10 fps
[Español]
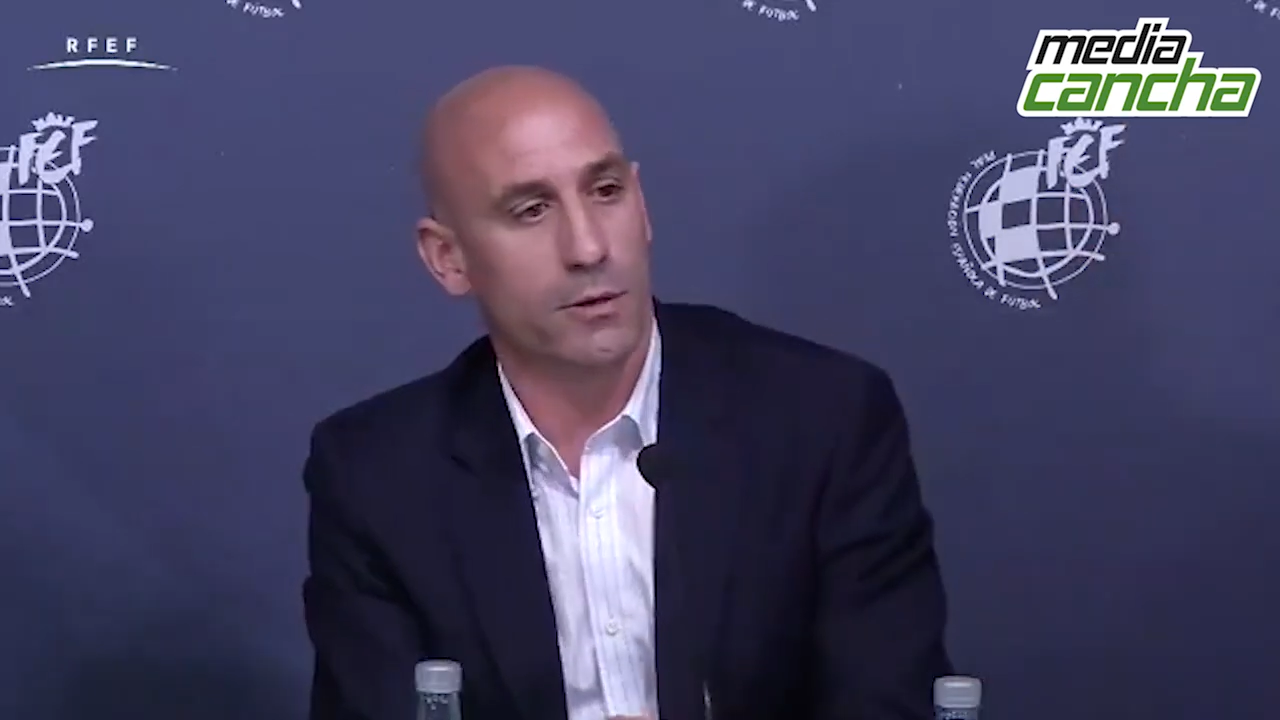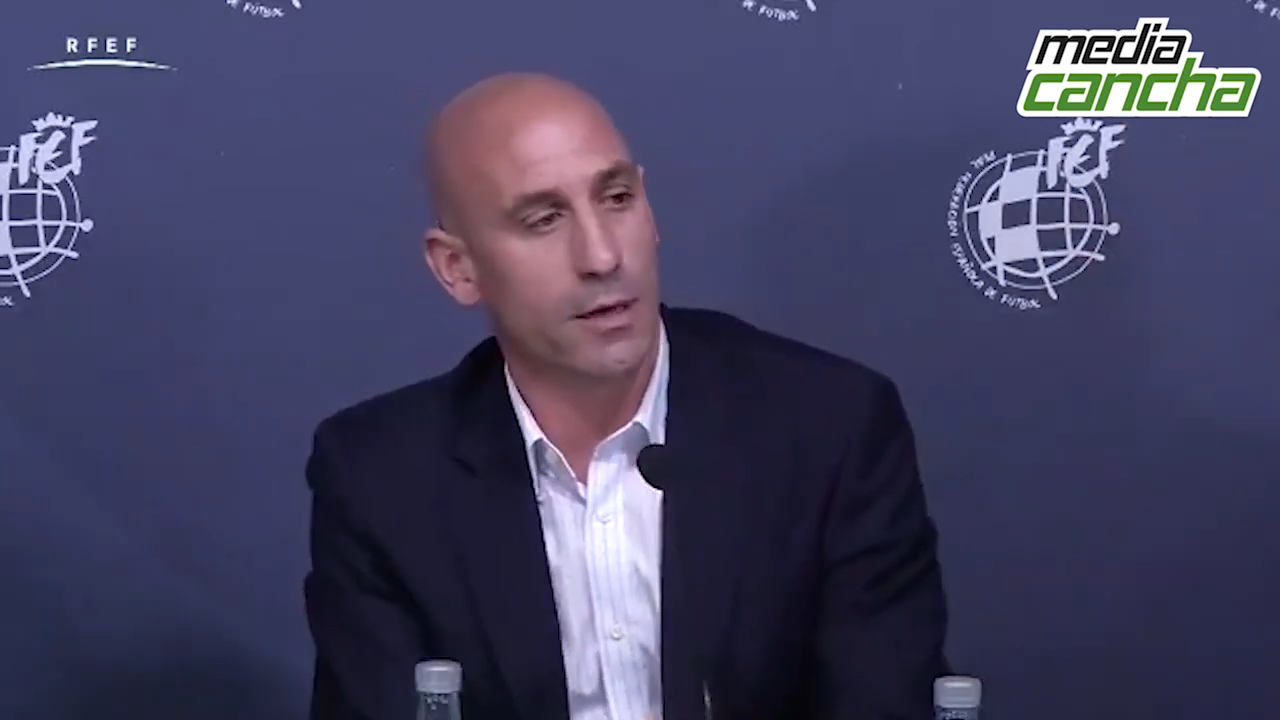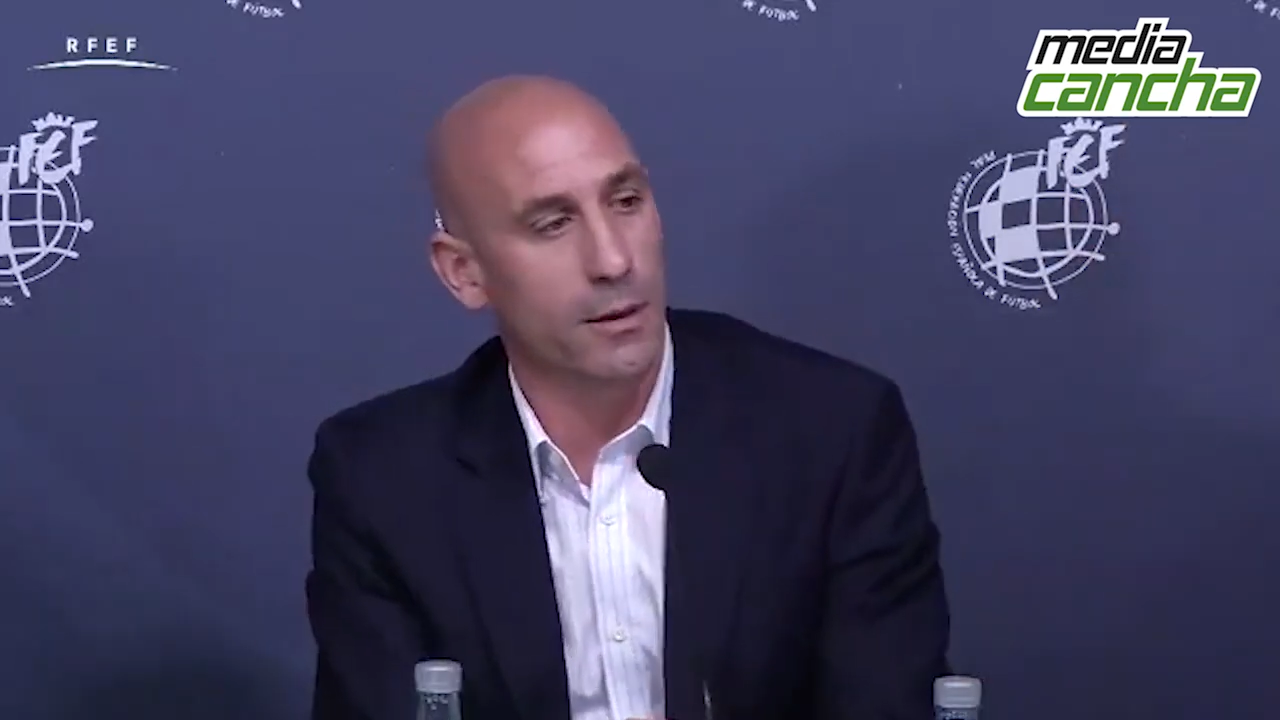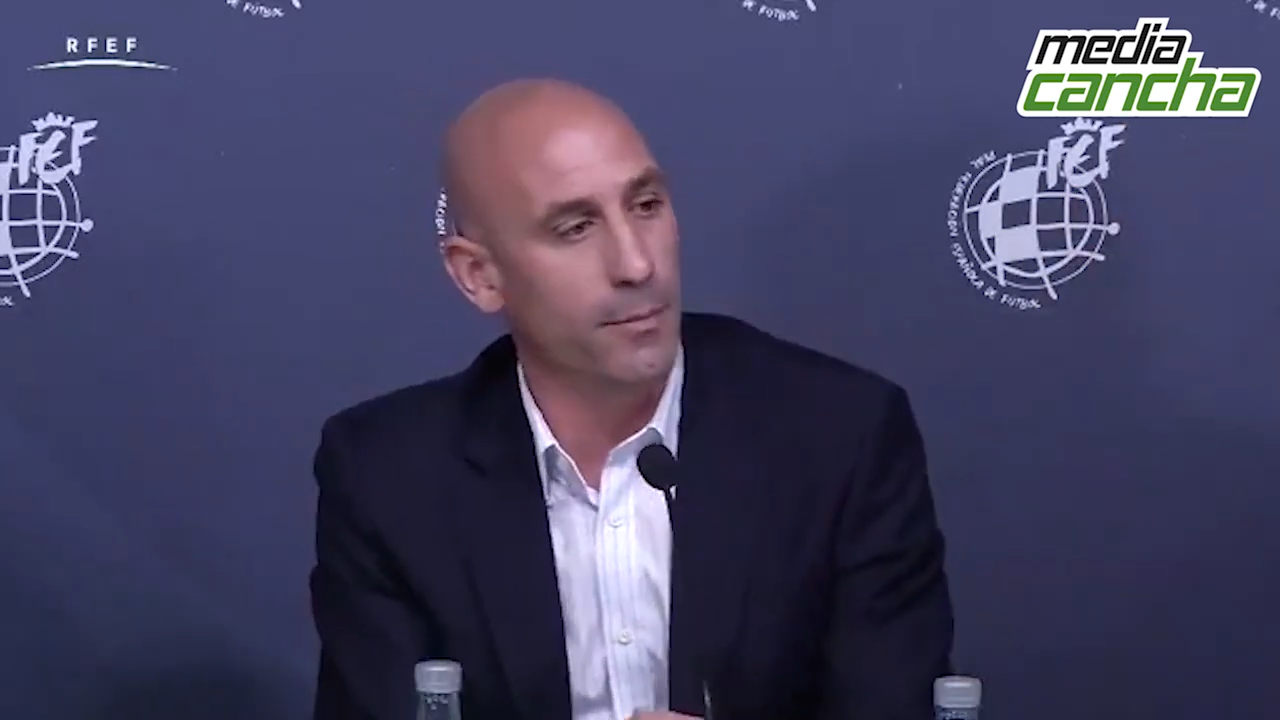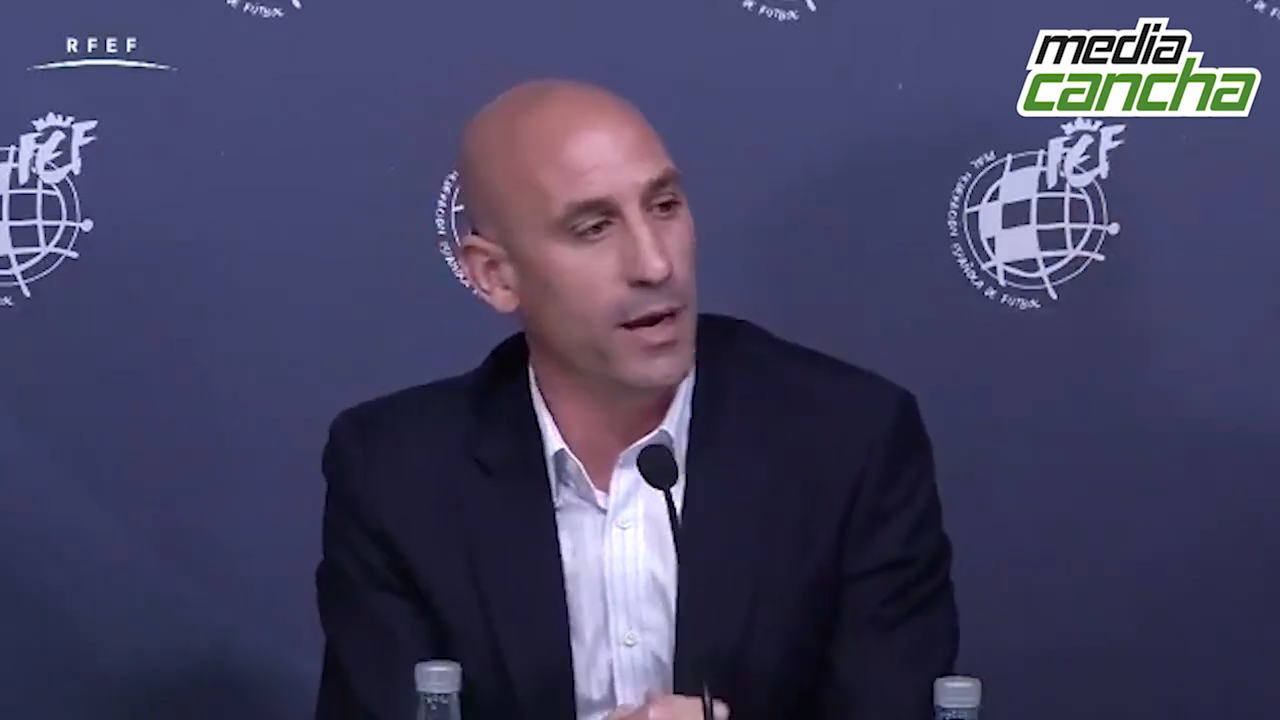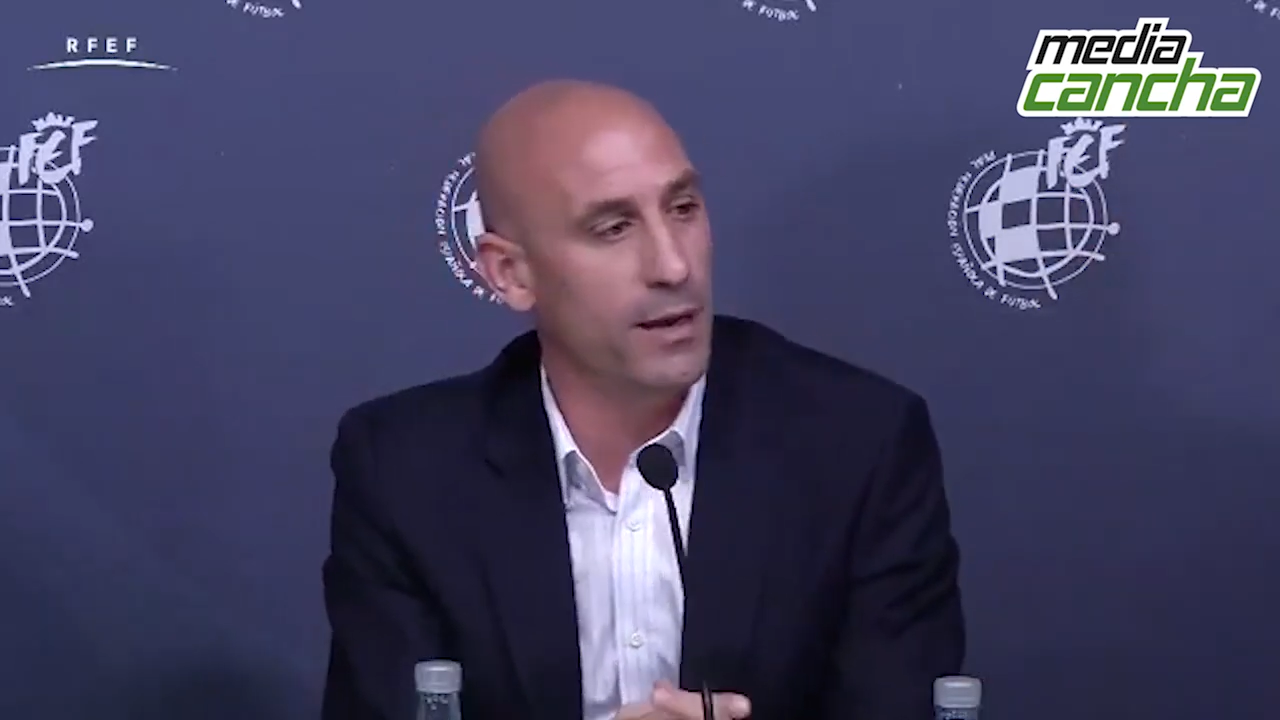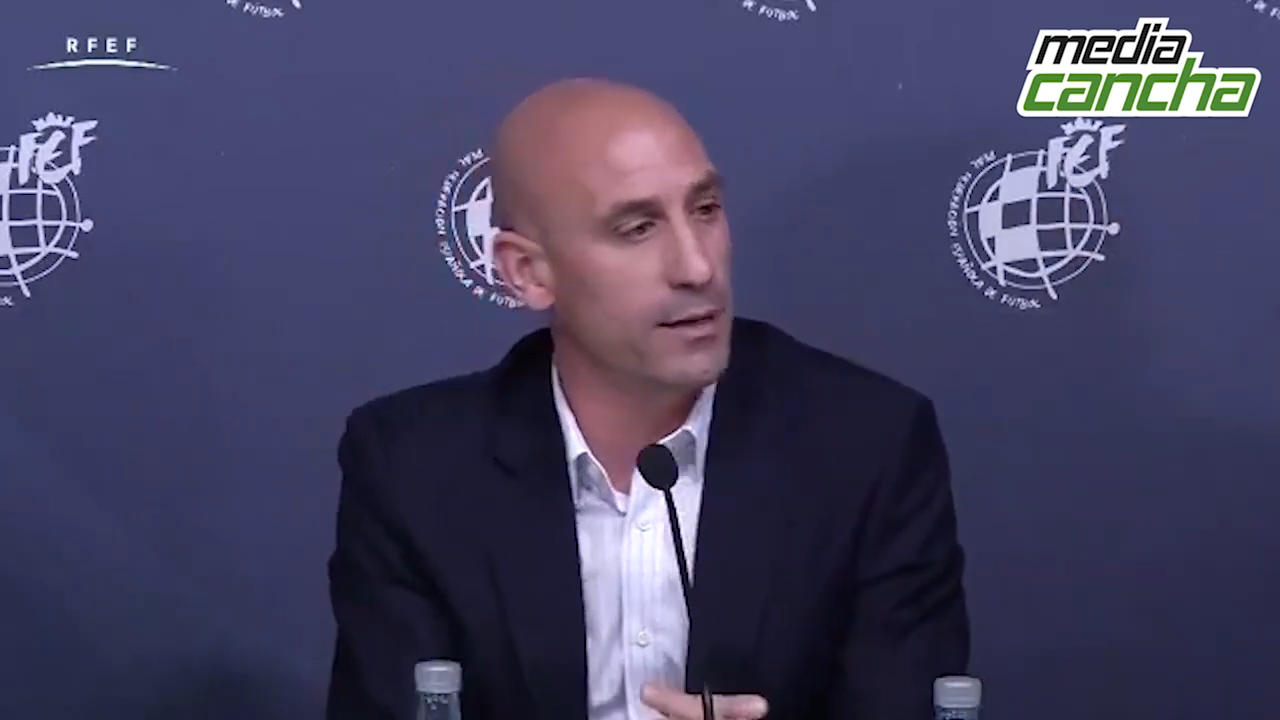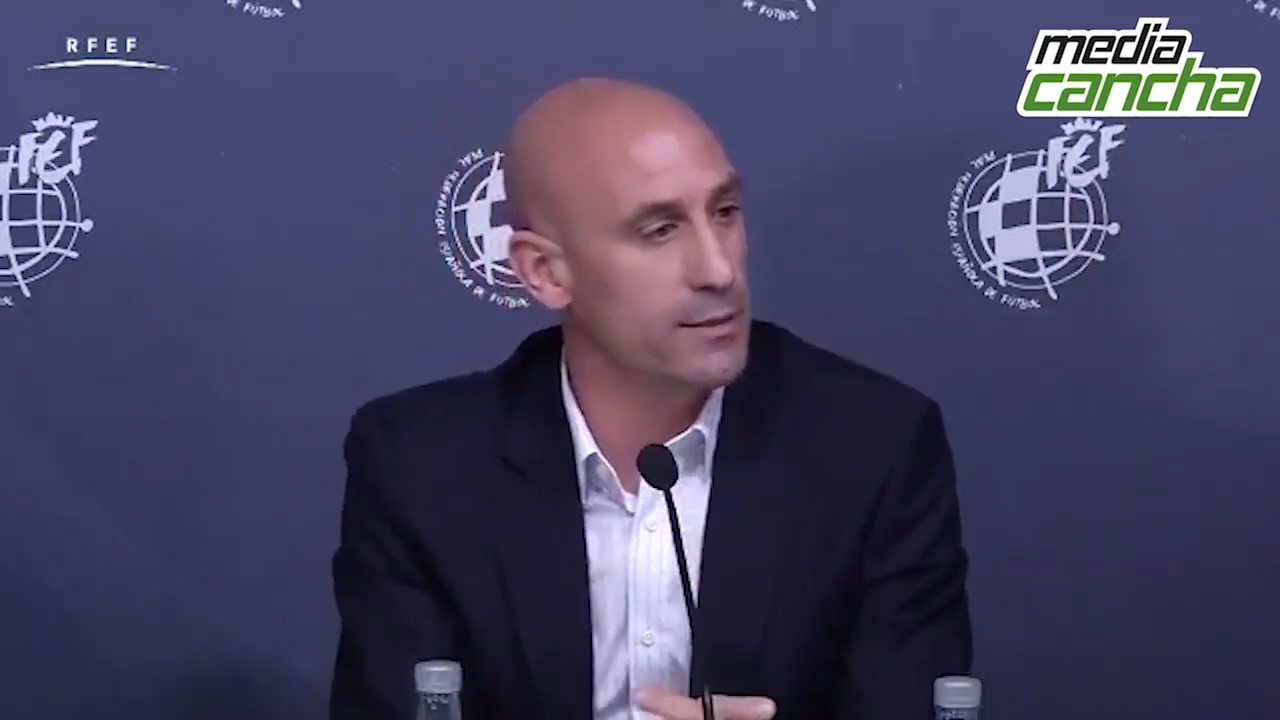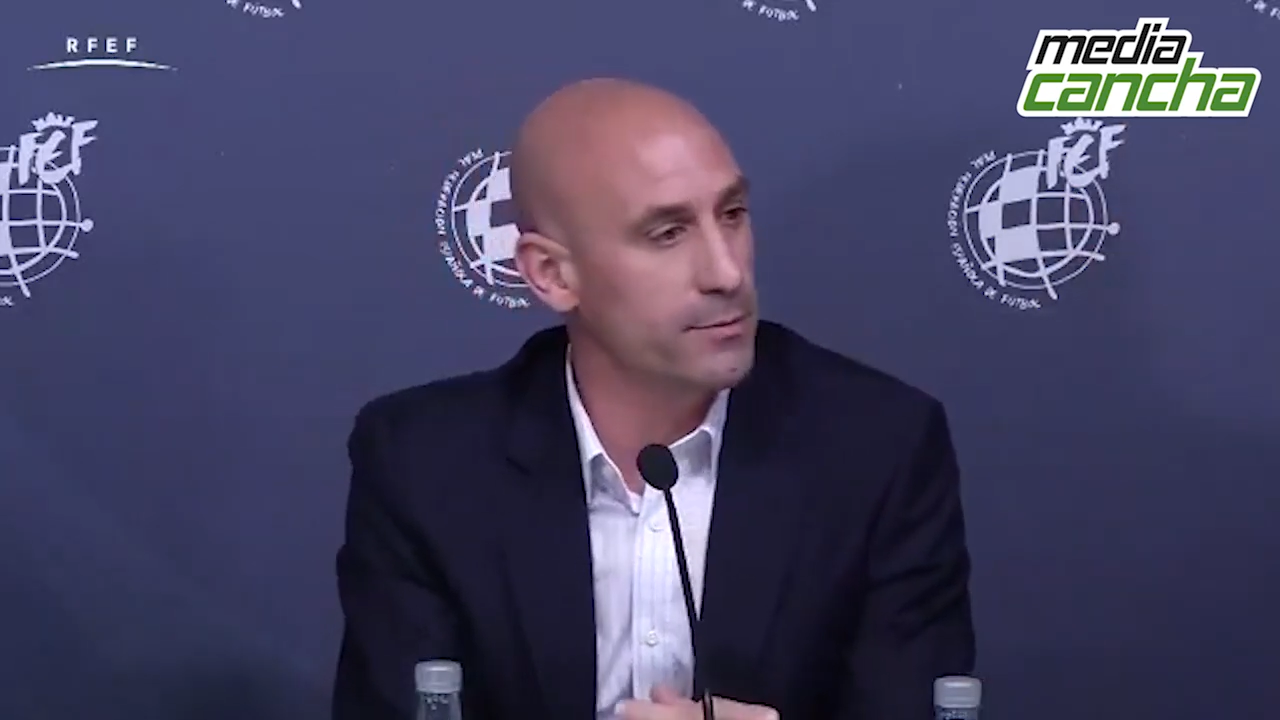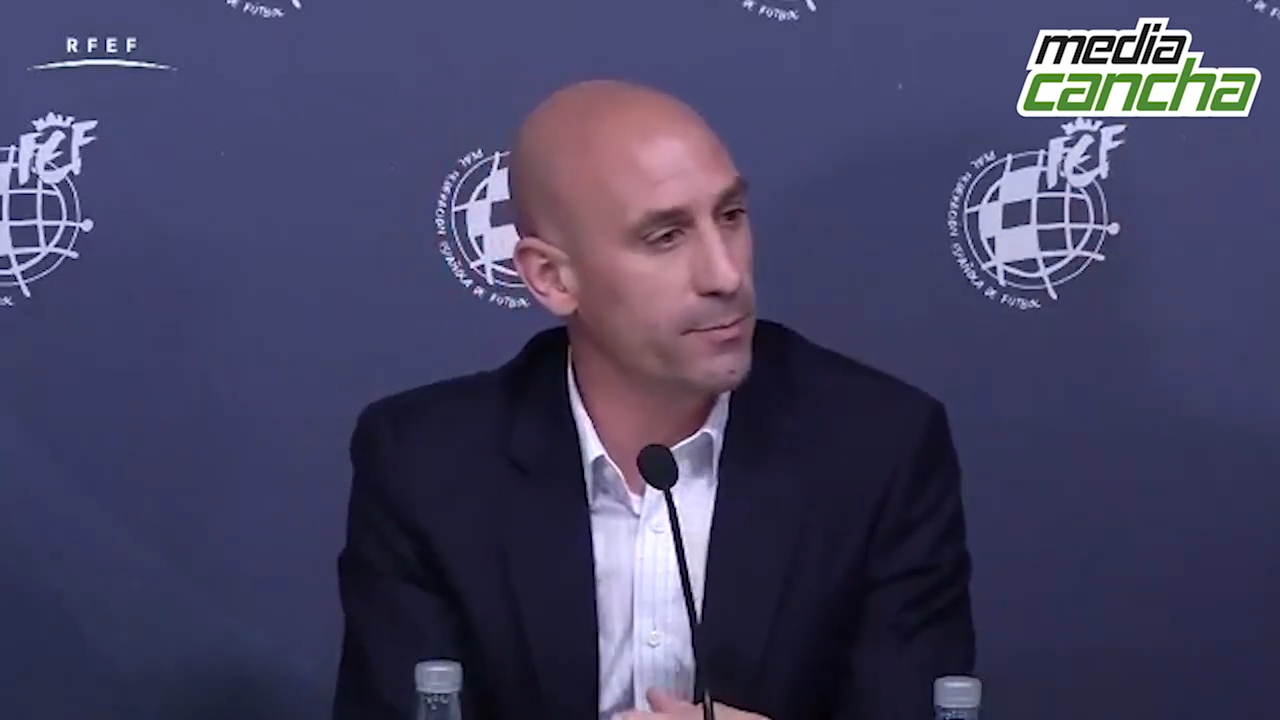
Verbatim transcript: Aquí deja